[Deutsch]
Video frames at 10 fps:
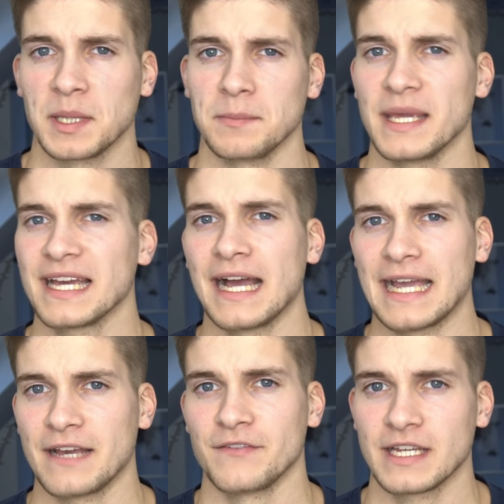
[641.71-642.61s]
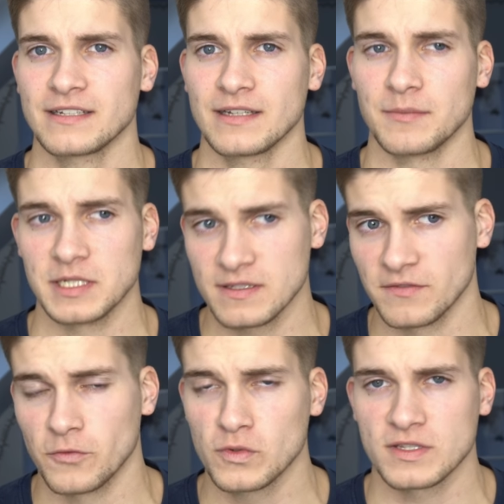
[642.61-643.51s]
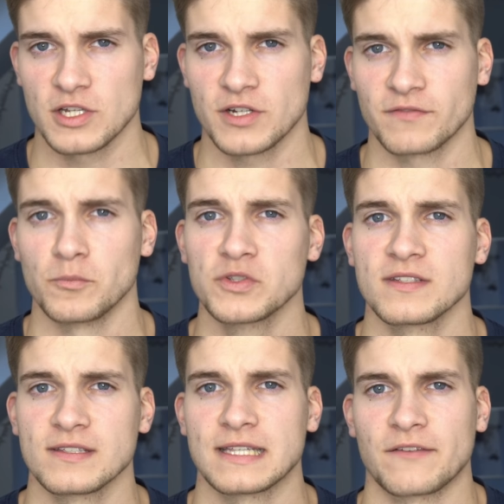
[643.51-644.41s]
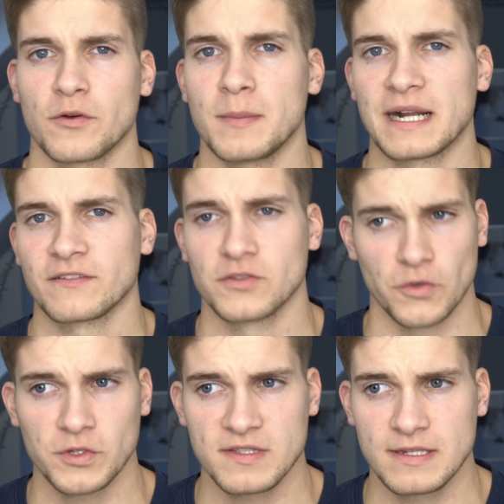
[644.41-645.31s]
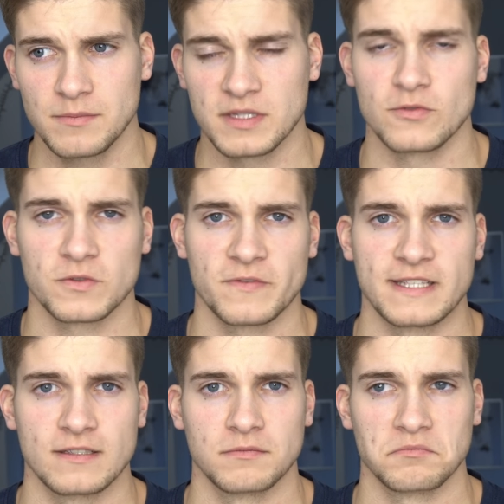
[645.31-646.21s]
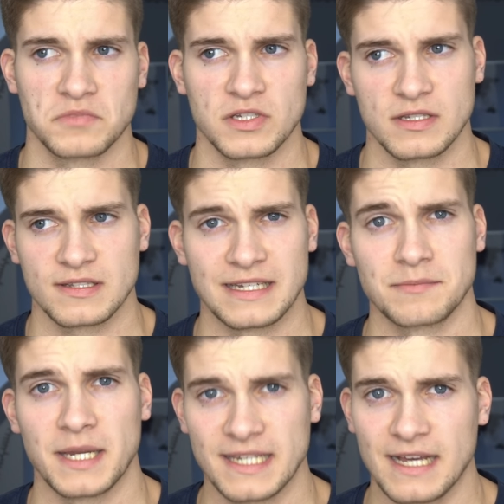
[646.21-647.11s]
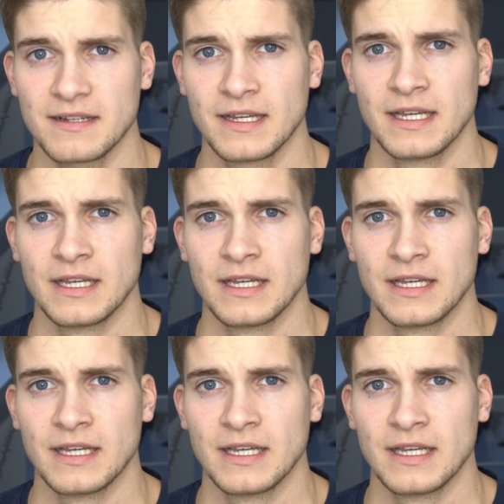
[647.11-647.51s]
Primera Air werden, aber diese Fluggesellschaft musste sich ja vom Markt zurückziehen, beziehungsweise sie ist nicht mehr da.